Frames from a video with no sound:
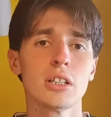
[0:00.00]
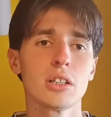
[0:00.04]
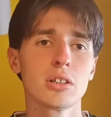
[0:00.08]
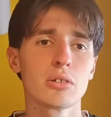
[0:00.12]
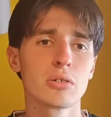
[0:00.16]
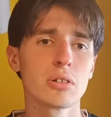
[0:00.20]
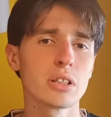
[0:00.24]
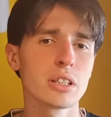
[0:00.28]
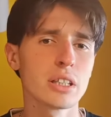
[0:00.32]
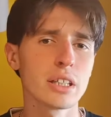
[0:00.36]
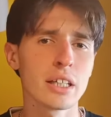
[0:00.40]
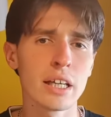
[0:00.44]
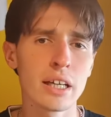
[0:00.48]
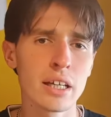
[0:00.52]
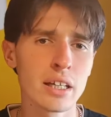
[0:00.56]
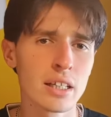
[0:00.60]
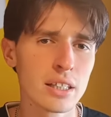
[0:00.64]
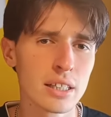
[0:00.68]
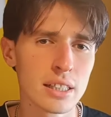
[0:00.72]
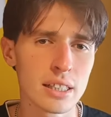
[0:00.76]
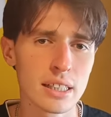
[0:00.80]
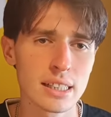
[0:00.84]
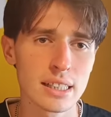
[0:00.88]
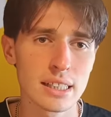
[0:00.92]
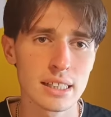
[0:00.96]
Quindi,
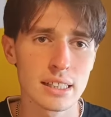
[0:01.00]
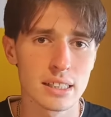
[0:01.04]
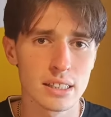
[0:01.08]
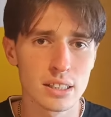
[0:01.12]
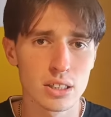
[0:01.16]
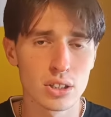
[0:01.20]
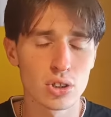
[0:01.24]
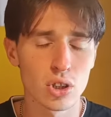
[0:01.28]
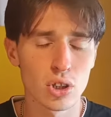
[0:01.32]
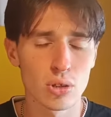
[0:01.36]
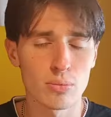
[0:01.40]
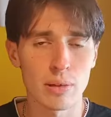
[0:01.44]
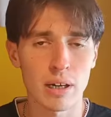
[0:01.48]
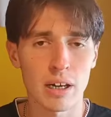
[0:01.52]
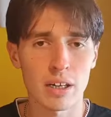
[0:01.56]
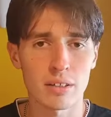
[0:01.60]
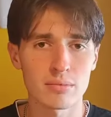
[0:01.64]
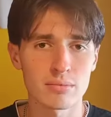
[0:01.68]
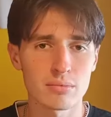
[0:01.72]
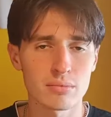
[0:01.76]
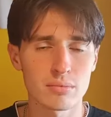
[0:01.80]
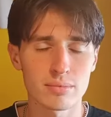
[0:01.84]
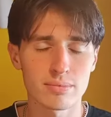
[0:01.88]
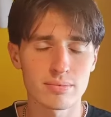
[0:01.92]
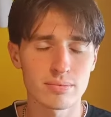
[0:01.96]

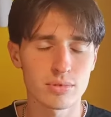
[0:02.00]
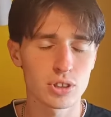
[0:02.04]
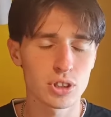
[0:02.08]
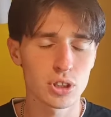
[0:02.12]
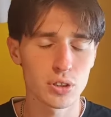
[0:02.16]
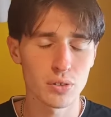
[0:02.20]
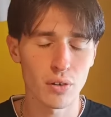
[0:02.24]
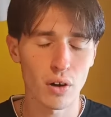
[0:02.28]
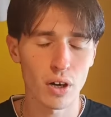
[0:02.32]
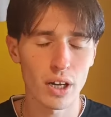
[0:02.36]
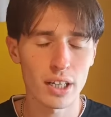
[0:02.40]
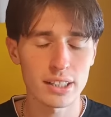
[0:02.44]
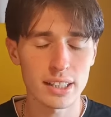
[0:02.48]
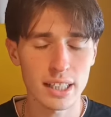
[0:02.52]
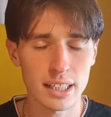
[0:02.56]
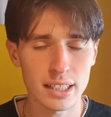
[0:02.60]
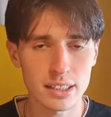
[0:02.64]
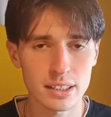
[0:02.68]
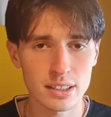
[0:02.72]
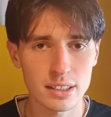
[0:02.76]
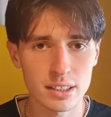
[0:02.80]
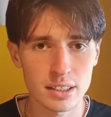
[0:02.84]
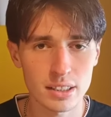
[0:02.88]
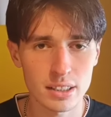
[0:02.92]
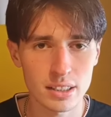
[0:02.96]
insomma, ci vuole
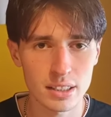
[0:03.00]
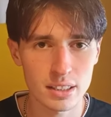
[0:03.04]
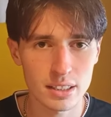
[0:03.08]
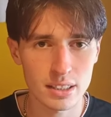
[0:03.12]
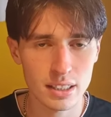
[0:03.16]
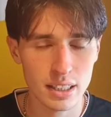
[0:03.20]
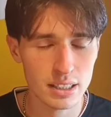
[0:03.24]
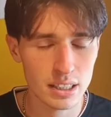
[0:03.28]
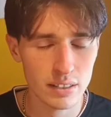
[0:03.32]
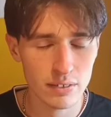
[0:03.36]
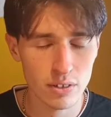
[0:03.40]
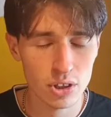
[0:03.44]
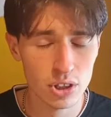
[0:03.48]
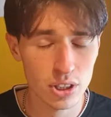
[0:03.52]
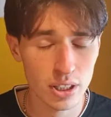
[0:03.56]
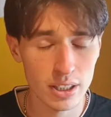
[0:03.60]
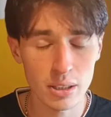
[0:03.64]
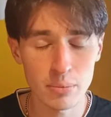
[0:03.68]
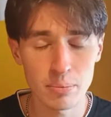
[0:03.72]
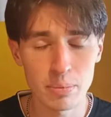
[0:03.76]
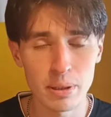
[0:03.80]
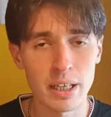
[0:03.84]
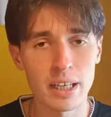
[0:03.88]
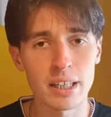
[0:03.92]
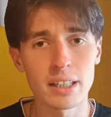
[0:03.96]
tanti, tanta velocità
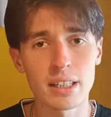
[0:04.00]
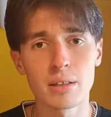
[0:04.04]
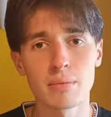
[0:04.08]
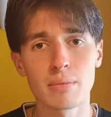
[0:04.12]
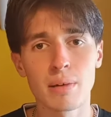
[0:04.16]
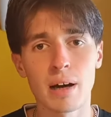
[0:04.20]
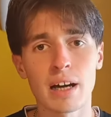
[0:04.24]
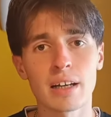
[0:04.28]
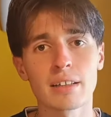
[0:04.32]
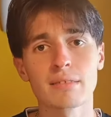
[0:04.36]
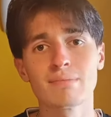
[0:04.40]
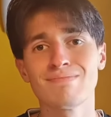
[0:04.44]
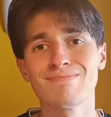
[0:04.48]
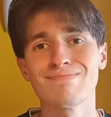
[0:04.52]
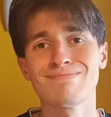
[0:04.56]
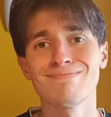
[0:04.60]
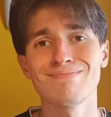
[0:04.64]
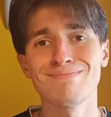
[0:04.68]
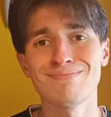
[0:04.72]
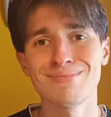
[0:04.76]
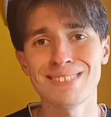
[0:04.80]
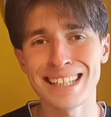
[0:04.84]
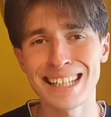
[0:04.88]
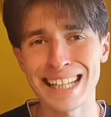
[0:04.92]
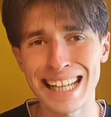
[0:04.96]
di piedi, ma
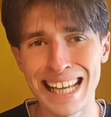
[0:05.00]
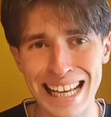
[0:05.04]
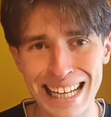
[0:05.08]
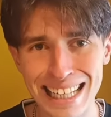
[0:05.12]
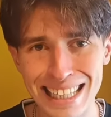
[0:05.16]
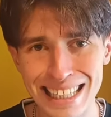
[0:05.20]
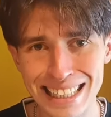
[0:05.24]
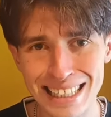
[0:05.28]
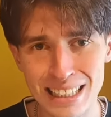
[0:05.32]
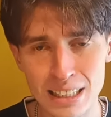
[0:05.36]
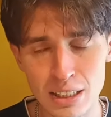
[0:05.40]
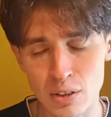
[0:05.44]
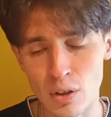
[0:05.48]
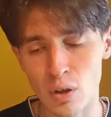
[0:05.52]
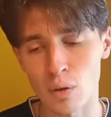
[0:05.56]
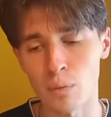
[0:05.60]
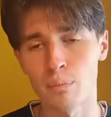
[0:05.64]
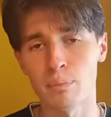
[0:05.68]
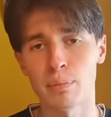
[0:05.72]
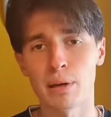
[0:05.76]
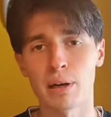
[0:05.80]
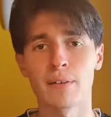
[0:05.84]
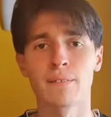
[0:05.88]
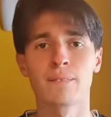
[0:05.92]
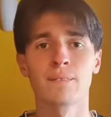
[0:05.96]
neanche
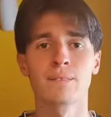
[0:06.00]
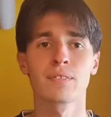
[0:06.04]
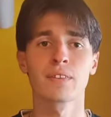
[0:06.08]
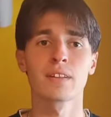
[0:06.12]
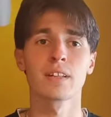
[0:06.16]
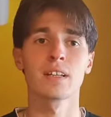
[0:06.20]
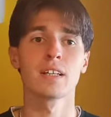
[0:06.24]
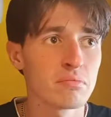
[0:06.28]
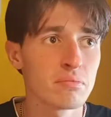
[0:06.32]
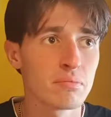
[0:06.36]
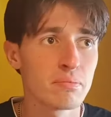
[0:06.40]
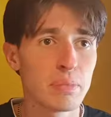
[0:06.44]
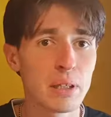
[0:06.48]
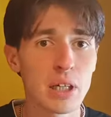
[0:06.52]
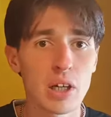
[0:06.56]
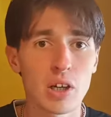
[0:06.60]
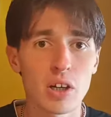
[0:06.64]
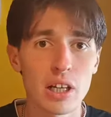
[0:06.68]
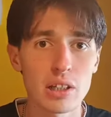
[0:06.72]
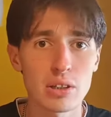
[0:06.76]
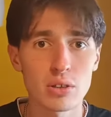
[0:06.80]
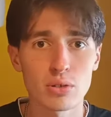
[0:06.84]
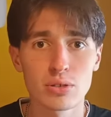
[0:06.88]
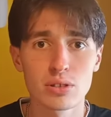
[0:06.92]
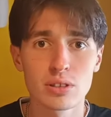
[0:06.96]
troppa.
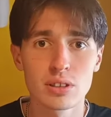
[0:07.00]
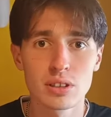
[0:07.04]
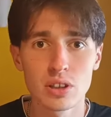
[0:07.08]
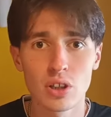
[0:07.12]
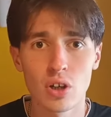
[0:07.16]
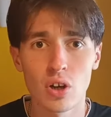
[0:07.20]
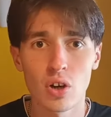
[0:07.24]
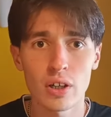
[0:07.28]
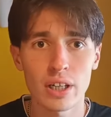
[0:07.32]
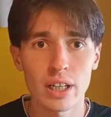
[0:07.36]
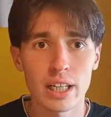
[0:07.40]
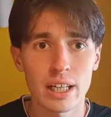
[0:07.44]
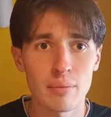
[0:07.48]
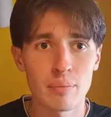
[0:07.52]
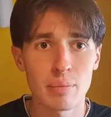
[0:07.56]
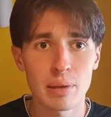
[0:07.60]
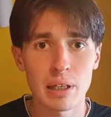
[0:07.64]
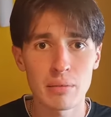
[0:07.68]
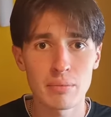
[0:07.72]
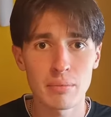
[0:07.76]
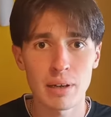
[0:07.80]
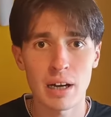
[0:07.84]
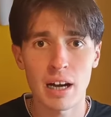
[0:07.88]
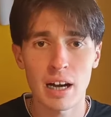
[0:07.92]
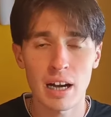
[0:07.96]
Piccola introduzione
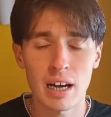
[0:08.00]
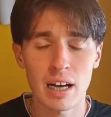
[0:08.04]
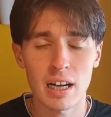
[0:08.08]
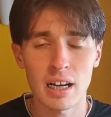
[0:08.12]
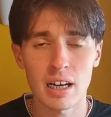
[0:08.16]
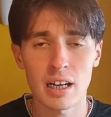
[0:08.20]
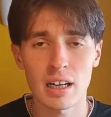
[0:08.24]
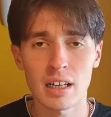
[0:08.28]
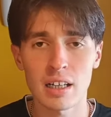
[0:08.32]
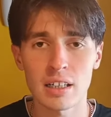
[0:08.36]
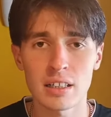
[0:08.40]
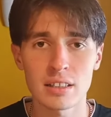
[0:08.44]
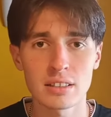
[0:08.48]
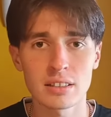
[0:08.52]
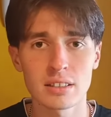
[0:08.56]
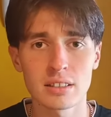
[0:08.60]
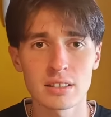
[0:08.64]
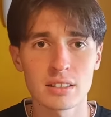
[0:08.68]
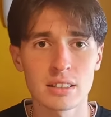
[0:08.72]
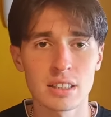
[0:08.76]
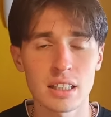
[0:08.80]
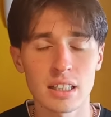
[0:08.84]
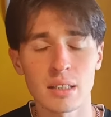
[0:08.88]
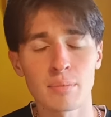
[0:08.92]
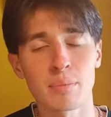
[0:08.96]
prima
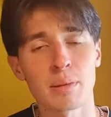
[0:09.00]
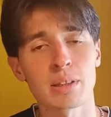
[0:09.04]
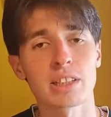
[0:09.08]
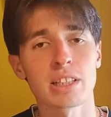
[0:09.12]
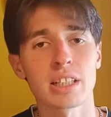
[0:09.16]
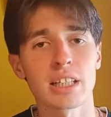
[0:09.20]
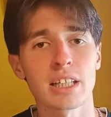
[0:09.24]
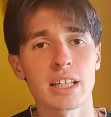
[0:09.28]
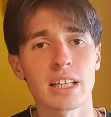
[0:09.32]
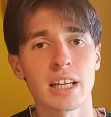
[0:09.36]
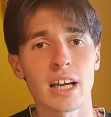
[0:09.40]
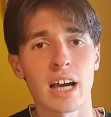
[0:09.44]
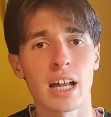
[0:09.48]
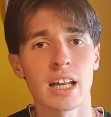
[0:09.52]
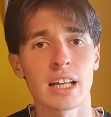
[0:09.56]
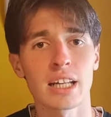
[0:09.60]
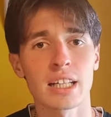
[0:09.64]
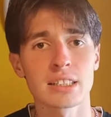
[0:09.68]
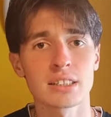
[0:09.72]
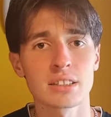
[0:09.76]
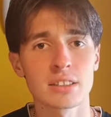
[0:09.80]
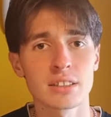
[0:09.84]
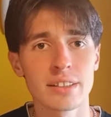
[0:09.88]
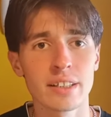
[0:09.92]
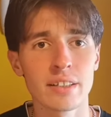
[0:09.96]
di passare alla
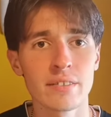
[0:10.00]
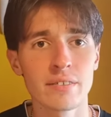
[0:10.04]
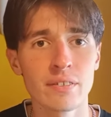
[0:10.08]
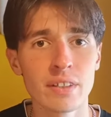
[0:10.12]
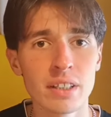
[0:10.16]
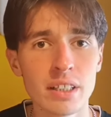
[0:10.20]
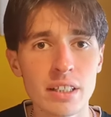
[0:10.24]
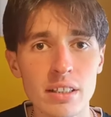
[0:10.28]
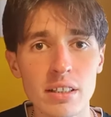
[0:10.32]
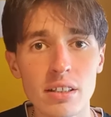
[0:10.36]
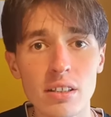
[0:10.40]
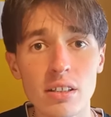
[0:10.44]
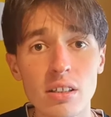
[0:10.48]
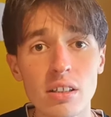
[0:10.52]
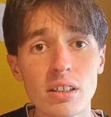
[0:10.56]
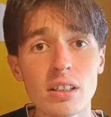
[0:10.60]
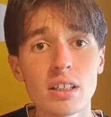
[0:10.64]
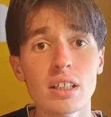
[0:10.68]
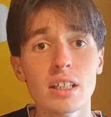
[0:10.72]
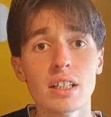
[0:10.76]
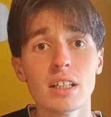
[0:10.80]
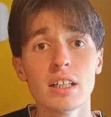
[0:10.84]
reazione del video.